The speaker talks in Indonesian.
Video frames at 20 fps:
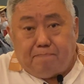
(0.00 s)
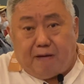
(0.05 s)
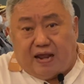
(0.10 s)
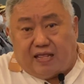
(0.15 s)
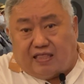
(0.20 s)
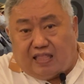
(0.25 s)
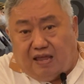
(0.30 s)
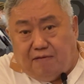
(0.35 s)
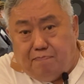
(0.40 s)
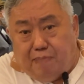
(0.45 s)

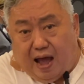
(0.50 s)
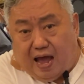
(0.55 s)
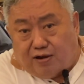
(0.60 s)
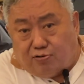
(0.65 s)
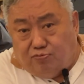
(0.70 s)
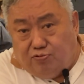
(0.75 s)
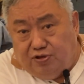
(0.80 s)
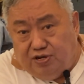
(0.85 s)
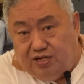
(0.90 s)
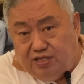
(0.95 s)
partai
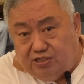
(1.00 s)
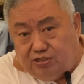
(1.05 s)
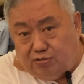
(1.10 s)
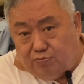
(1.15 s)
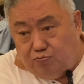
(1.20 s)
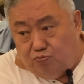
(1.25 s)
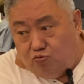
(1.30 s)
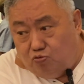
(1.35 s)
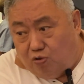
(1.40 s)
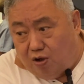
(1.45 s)
baru ini
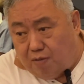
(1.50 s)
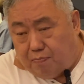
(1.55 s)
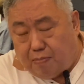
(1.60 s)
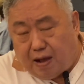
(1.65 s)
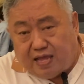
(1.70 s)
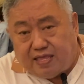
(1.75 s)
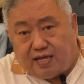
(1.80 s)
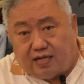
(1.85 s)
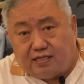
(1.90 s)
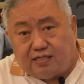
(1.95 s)
semua
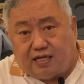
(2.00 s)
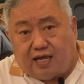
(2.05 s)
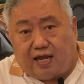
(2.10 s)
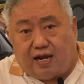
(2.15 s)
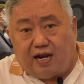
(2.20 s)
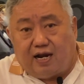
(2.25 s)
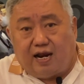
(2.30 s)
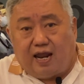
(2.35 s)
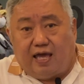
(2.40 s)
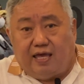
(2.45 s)
banyak
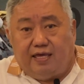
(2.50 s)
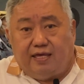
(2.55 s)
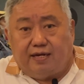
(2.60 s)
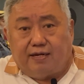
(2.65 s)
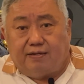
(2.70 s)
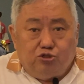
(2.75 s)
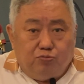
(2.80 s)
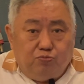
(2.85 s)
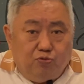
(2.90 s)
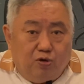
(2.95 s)
sekarang
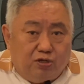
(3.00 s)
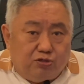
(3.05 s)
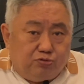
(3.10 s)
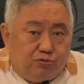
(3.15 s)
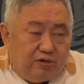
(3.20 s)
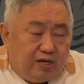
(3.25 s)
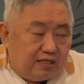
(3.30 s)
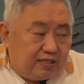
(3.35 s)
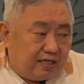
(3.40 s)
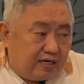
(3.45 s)
lahir. Semua
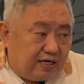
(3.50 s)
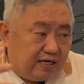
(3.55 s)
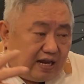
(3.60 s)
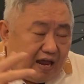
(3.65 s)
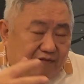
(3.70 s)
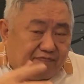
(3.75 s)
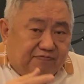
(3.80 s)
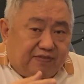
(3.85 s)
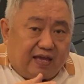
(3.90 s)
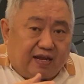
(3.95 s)
sudah
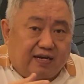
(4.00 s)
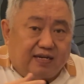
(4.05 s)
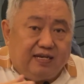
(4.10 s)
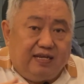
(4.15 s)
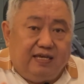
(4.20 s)
terdaftar